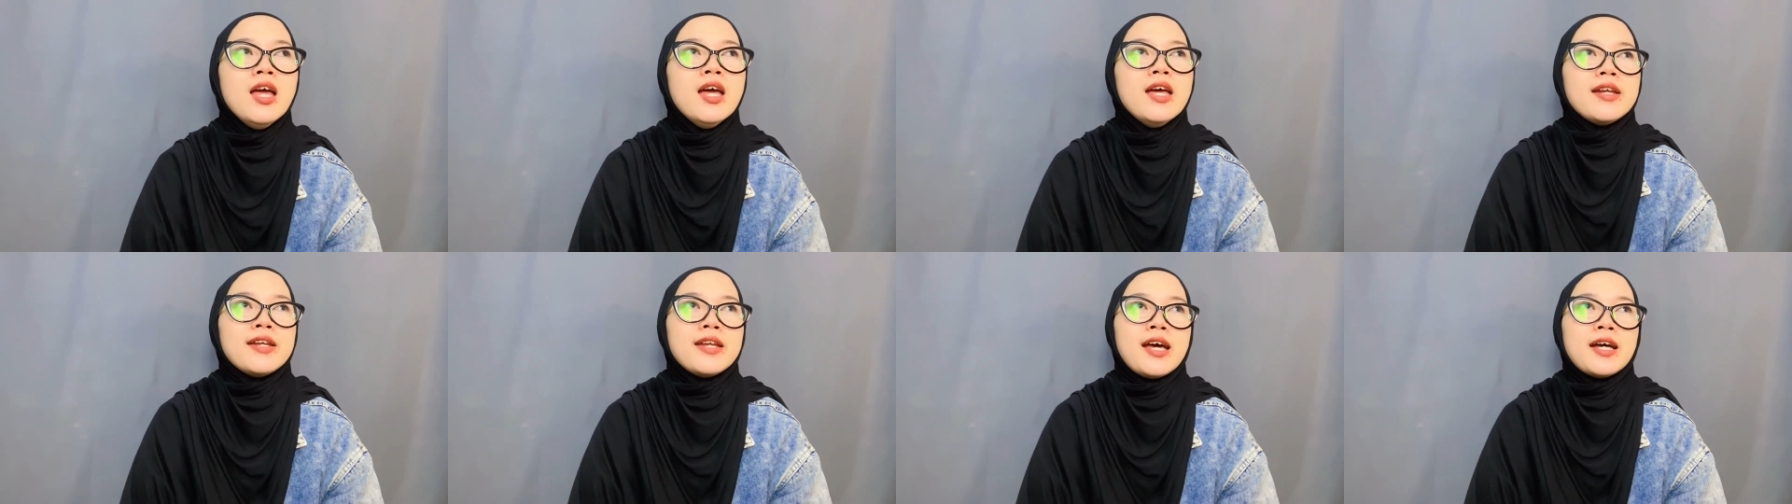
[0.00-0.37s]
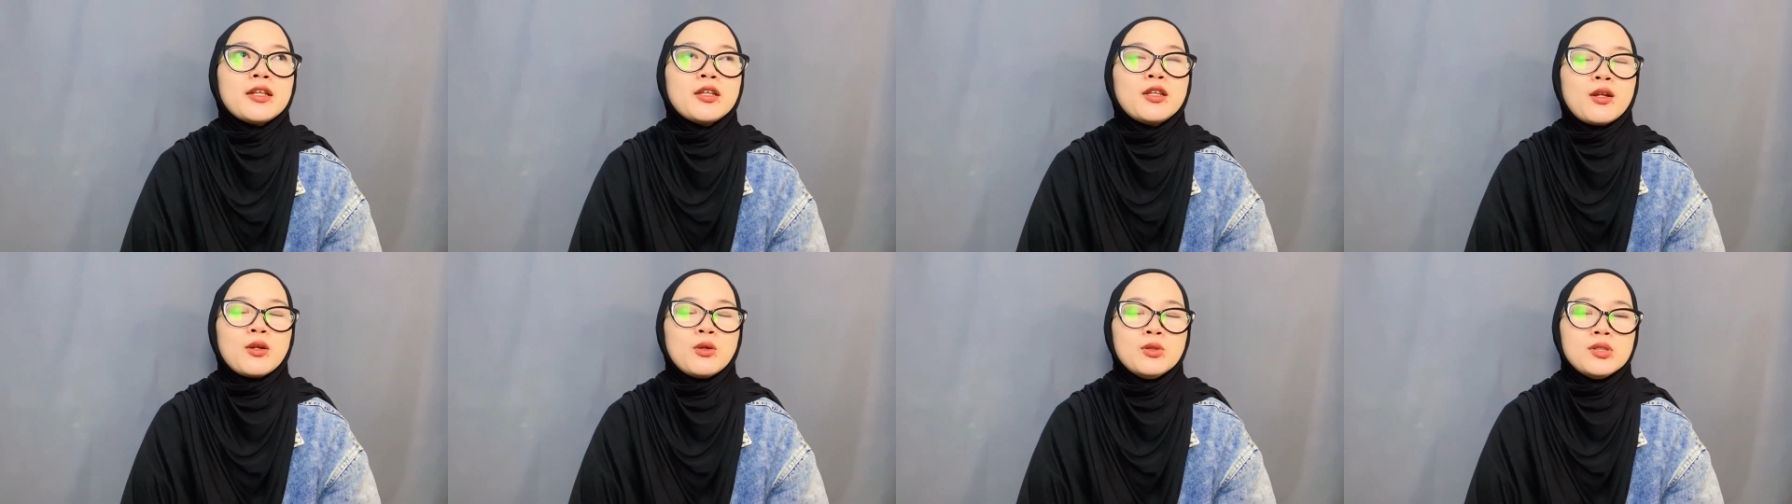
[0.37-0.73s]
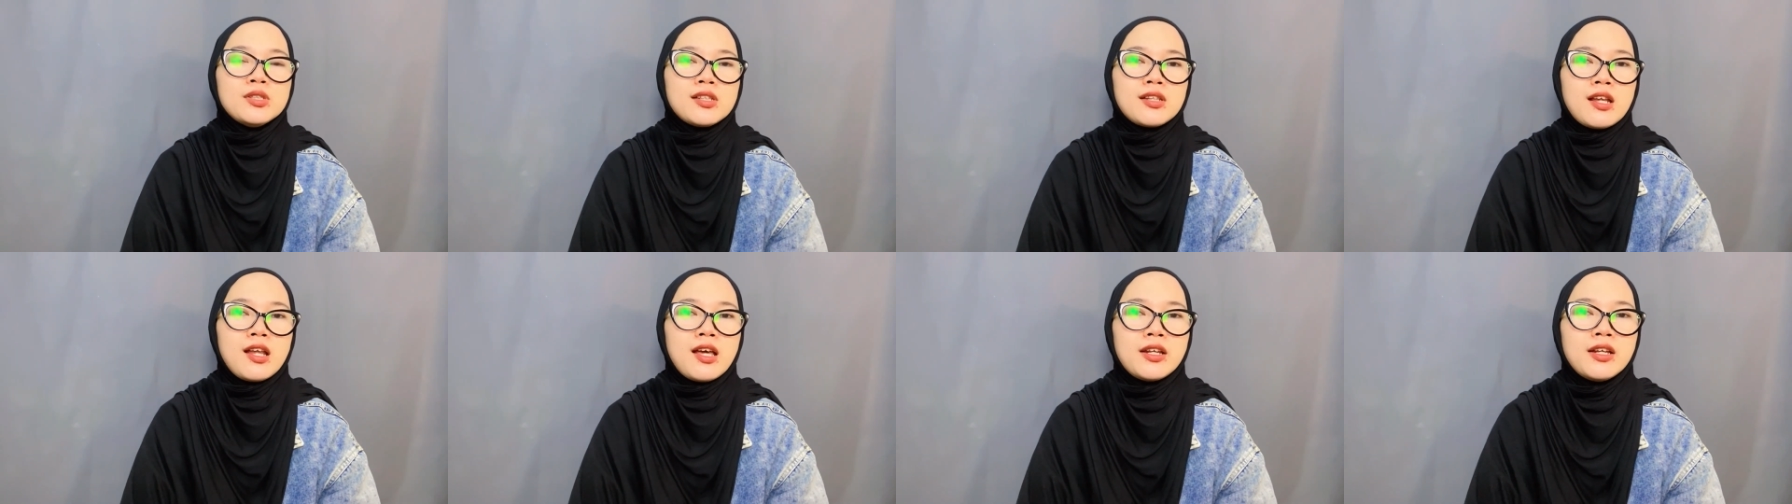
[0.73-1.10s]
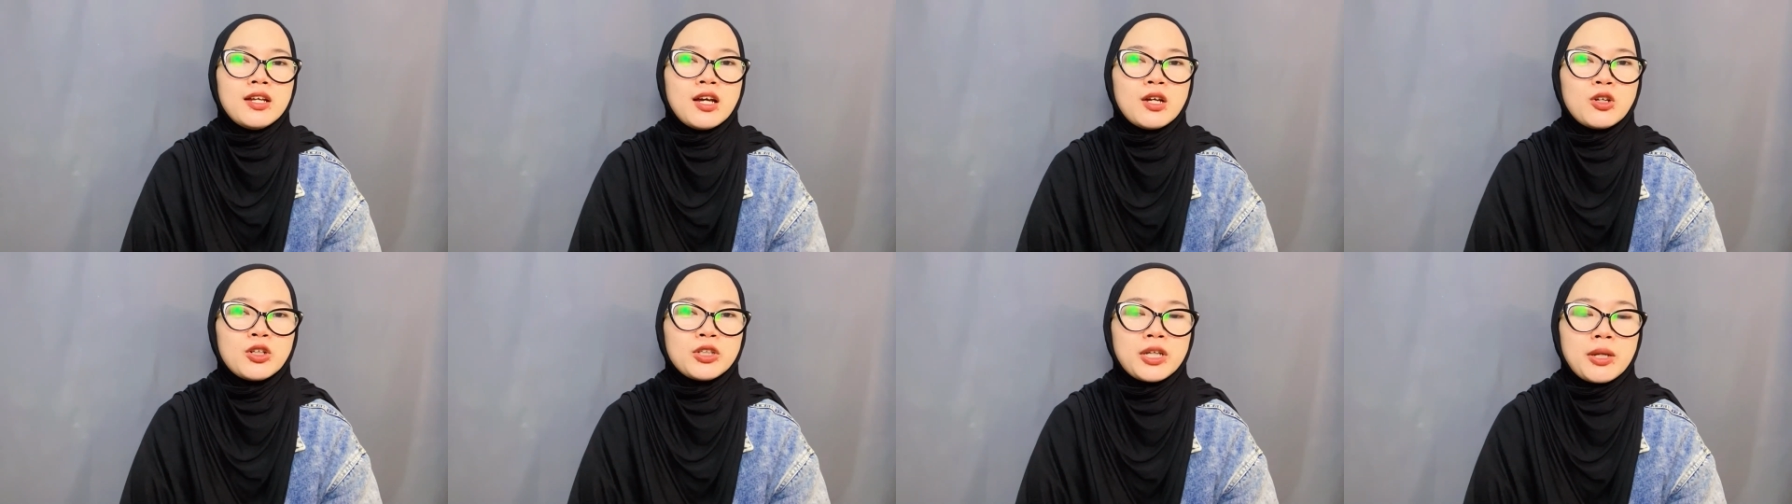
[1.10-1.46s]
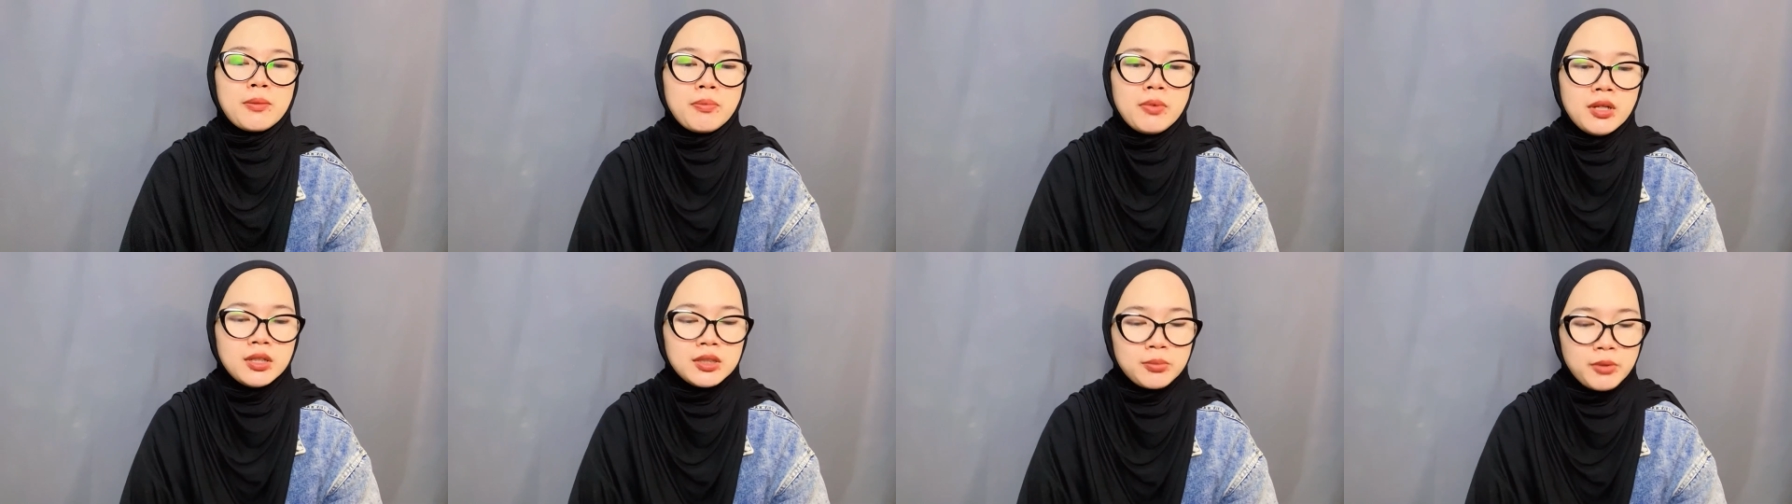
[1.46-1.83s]
nah terus setelah di kantor
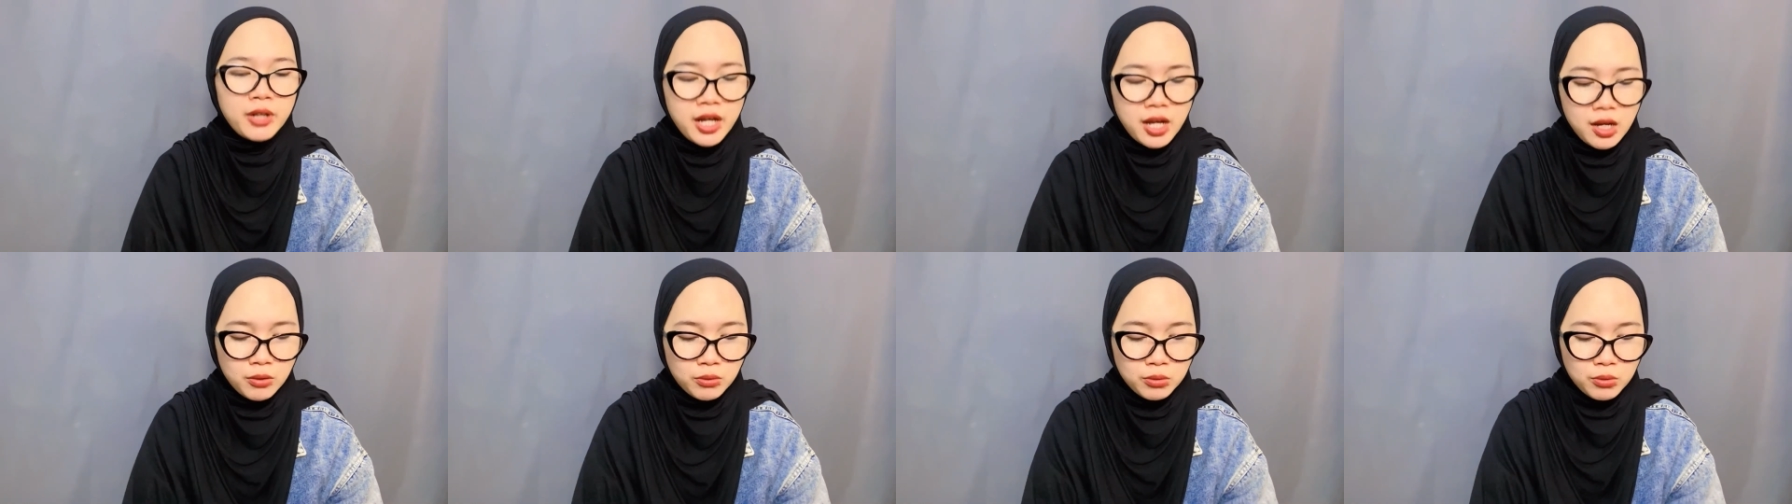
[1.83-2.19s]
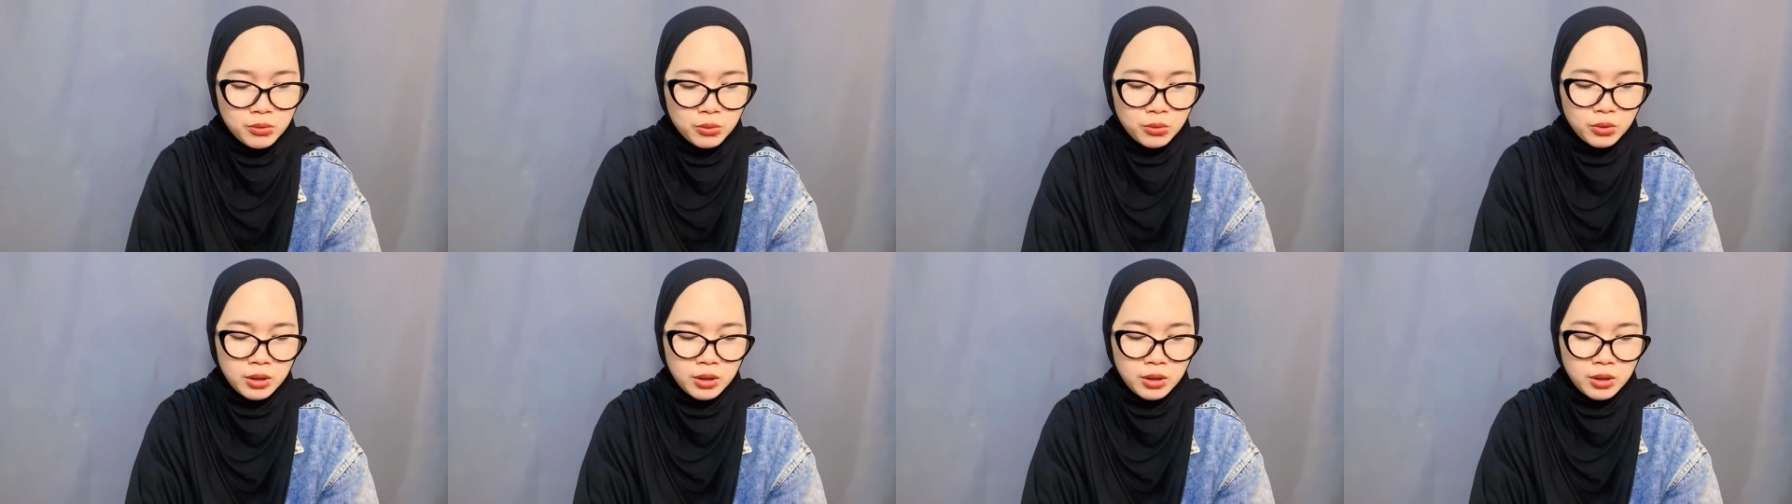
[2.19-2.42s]
capil sebenarnya aku